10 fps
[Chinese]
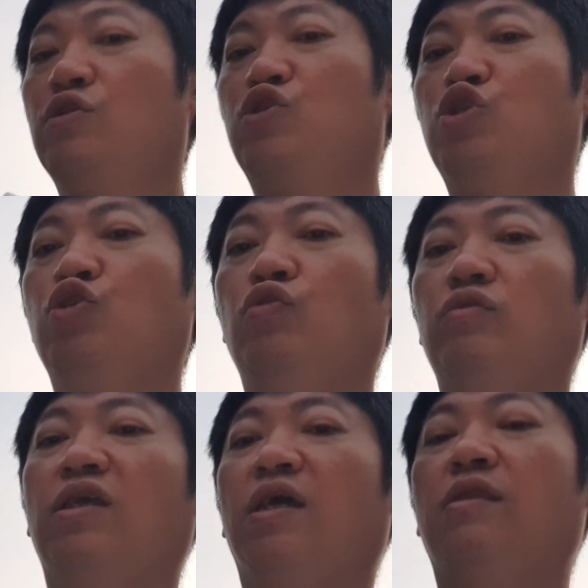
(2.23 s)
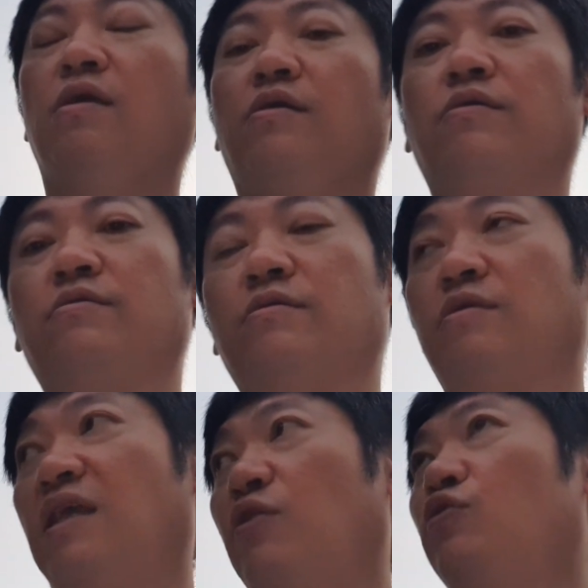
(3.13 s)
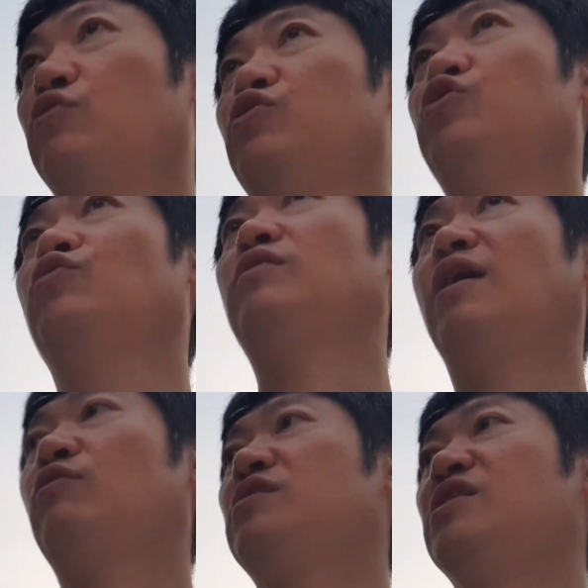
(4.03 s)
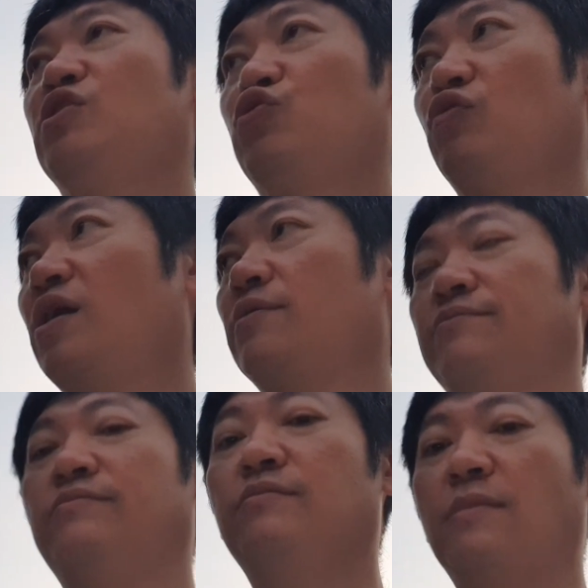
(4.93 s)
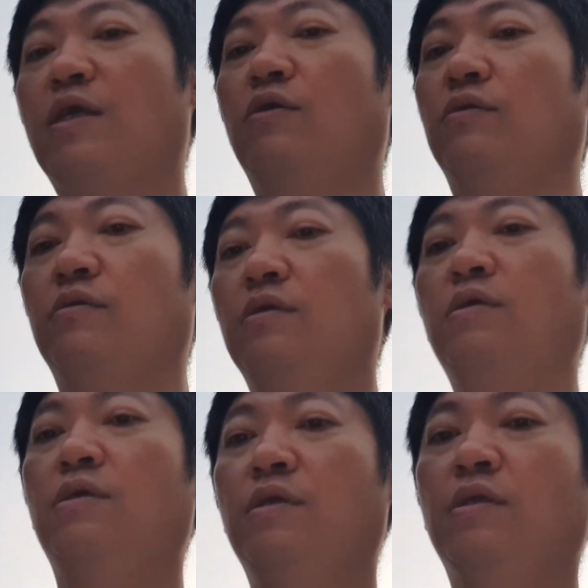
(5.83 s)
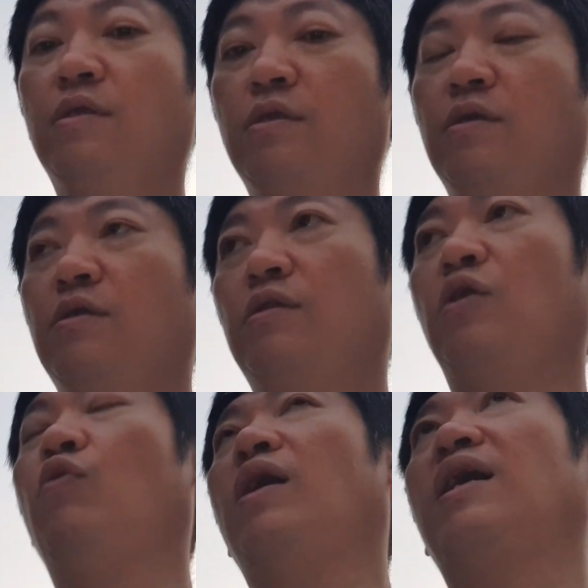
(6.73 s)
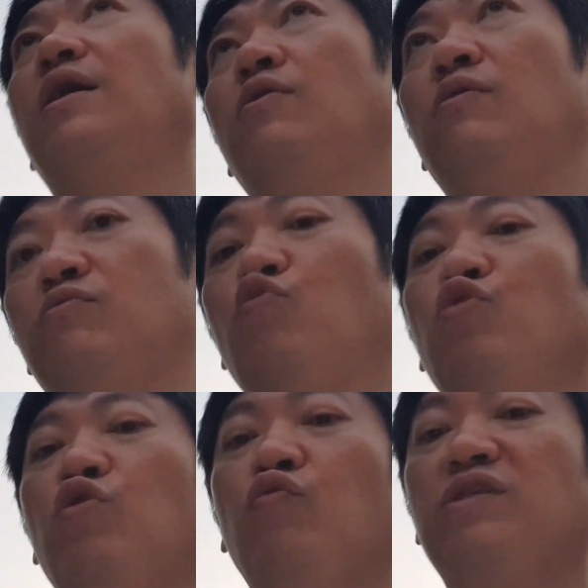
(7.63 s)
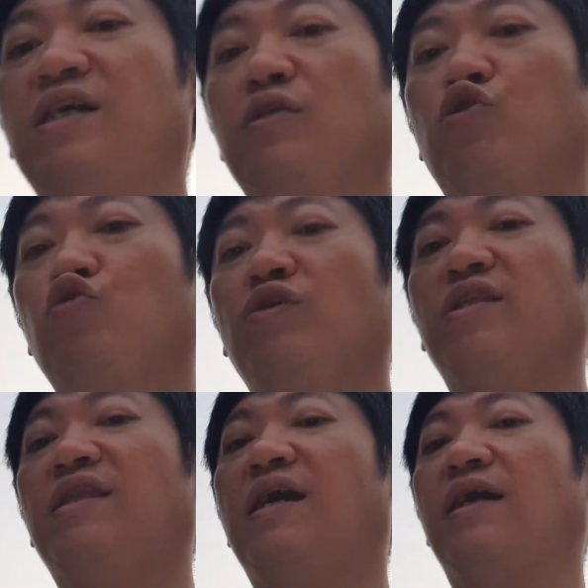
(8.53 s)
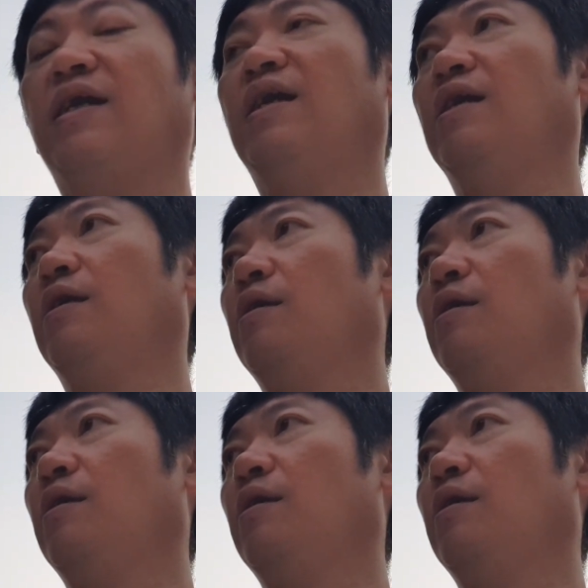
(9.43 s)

秋天哦，人讲秋高气爽，哦，在外口温度这样吹大概